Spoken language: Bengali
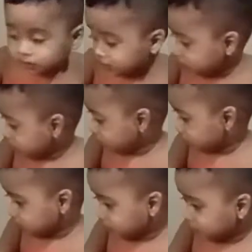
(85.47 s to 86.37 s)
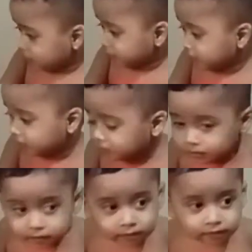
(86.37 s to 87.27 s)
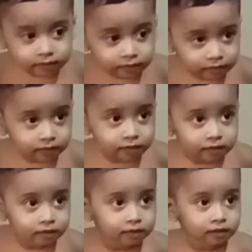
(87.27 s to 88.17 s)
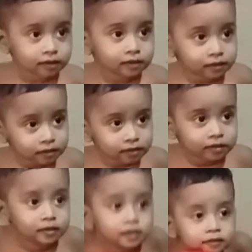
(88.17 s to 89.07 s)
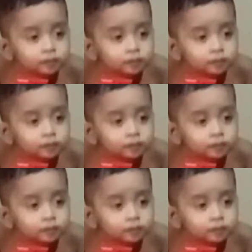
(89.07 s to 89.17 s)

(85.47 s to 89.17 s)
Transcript: গাড়ি নিয়ে আসলো তার ছেলের জন্য তো এই